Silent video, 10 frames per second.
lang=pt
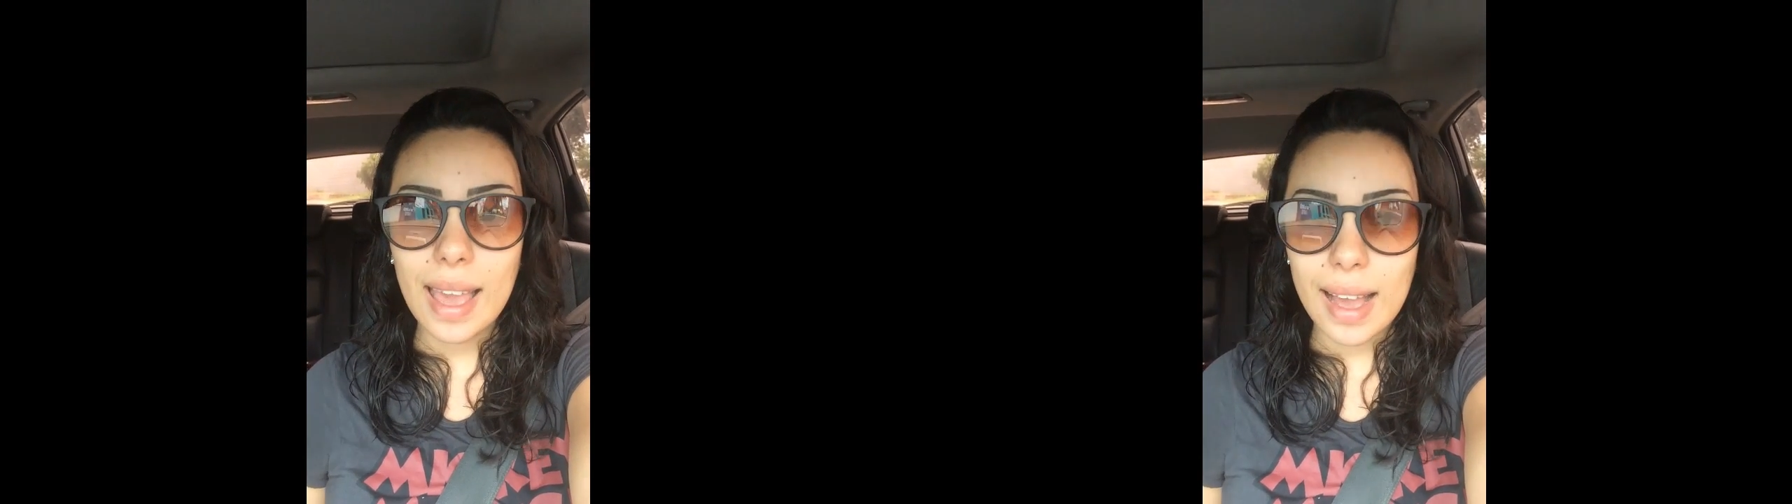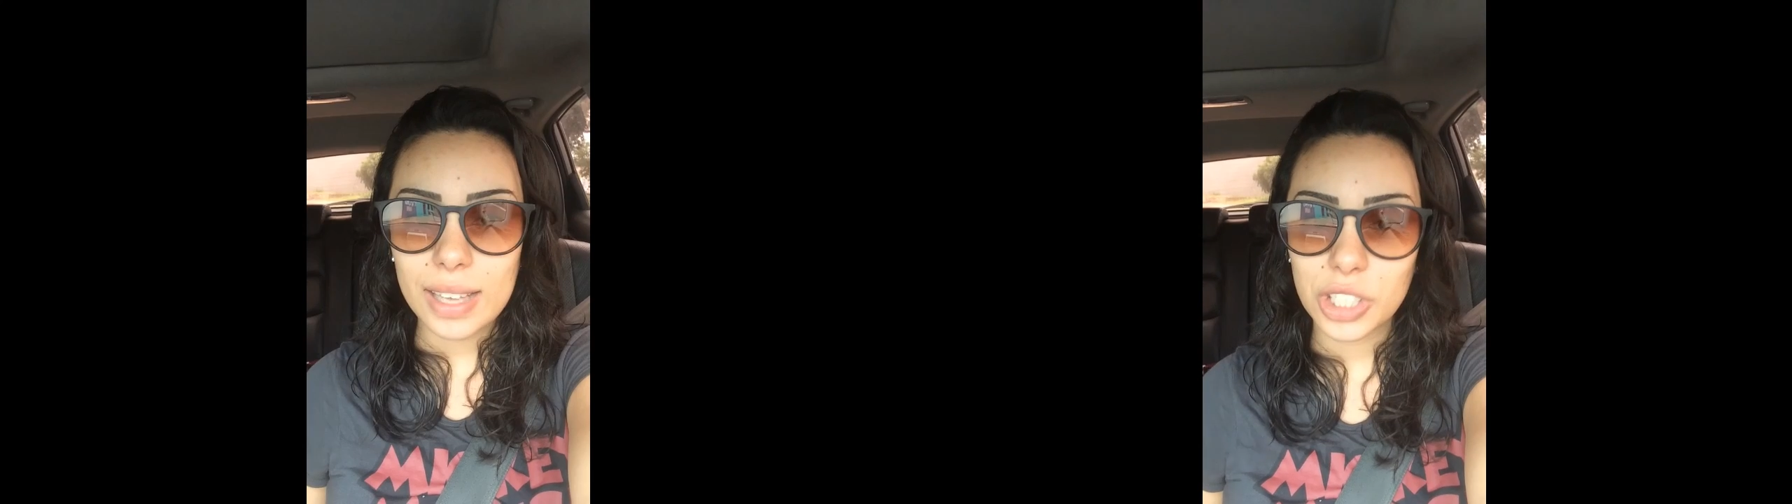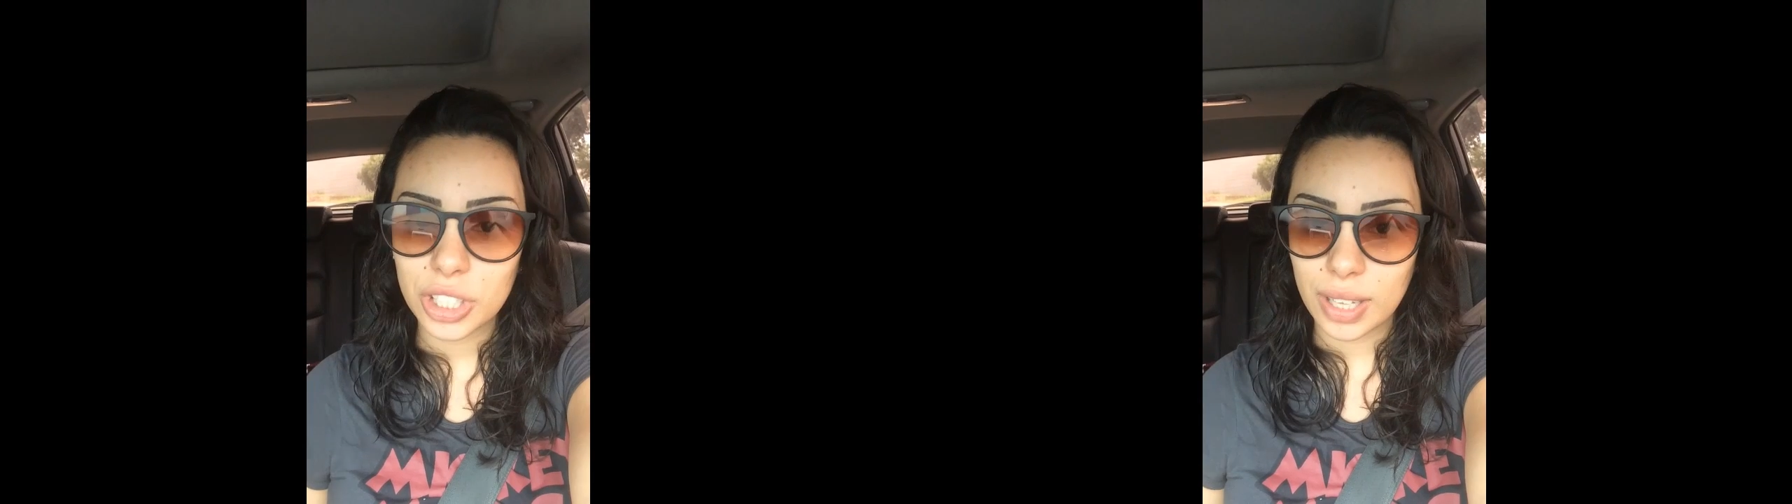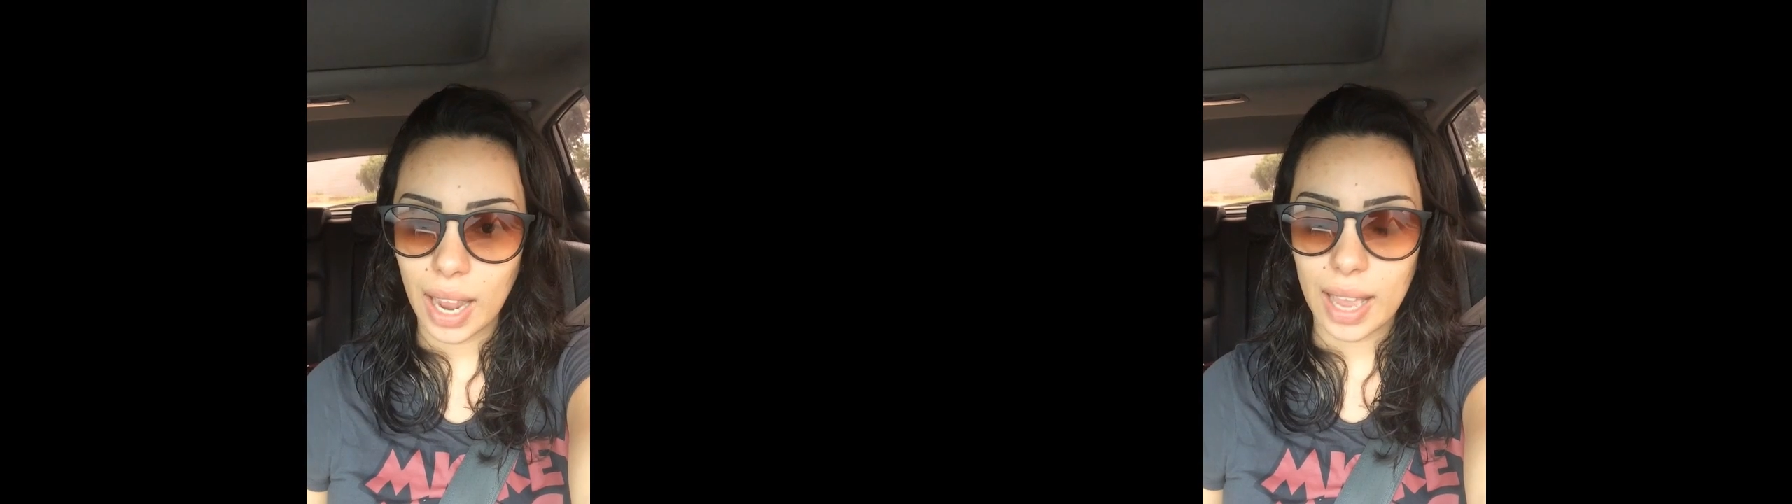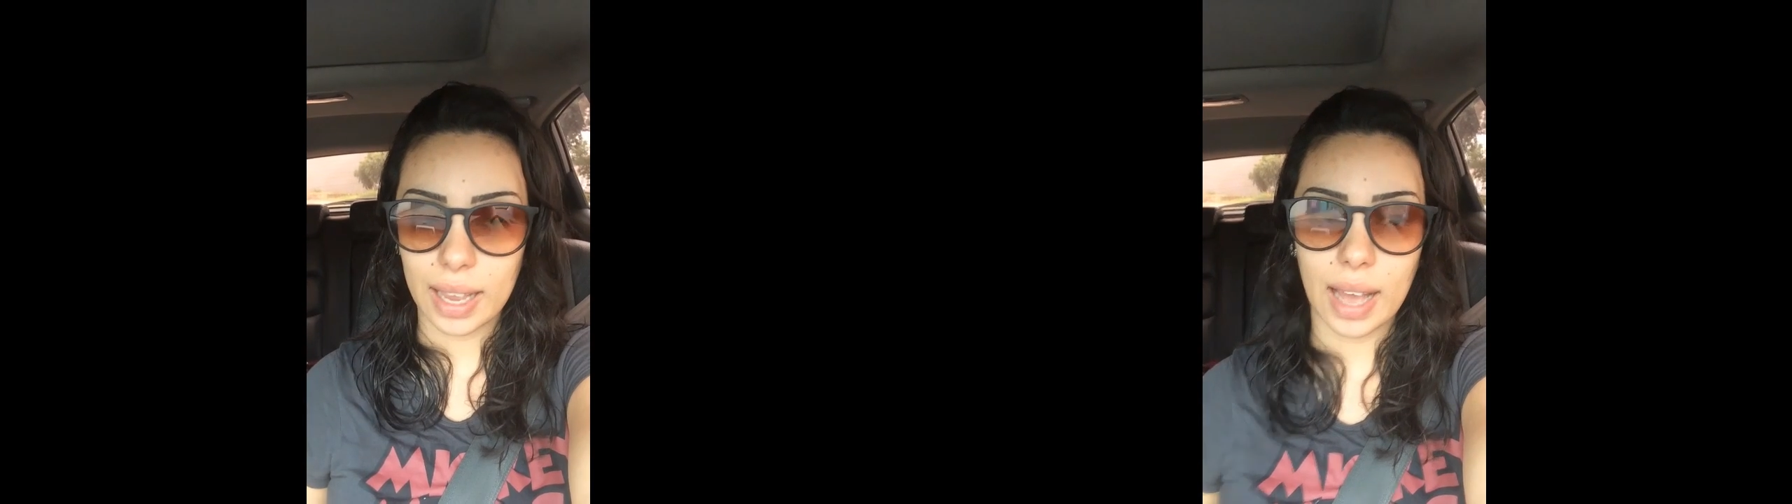reais de
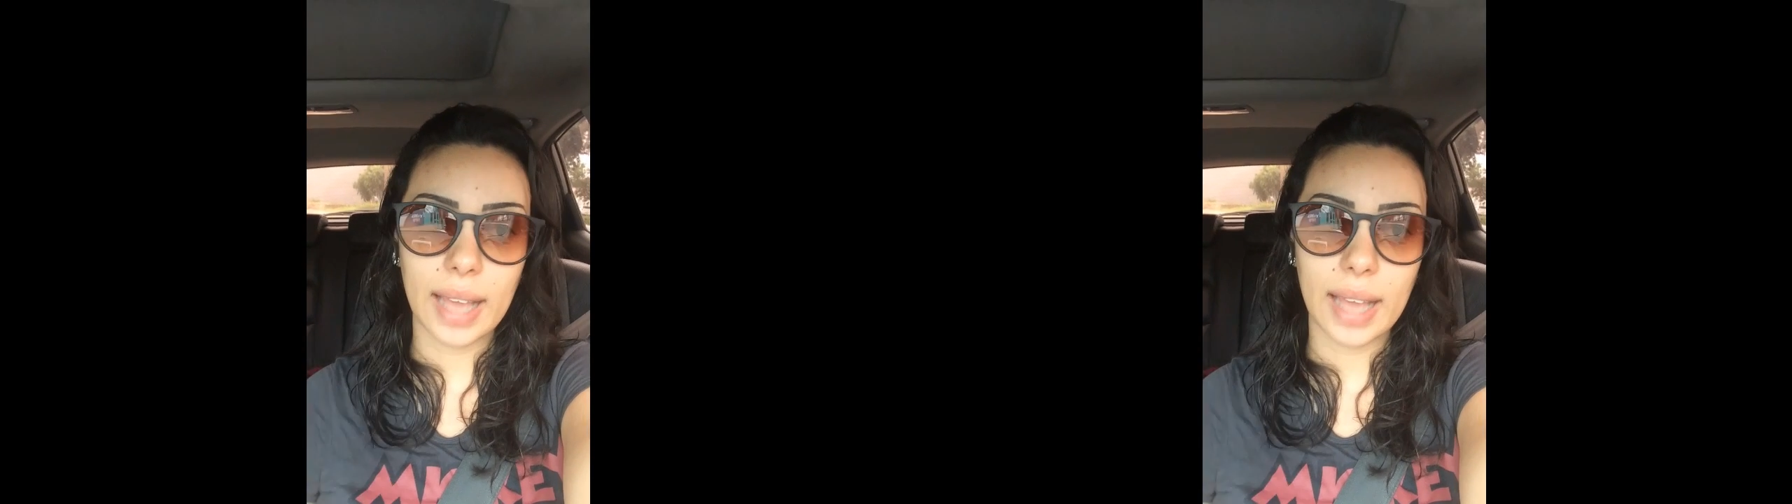entrega.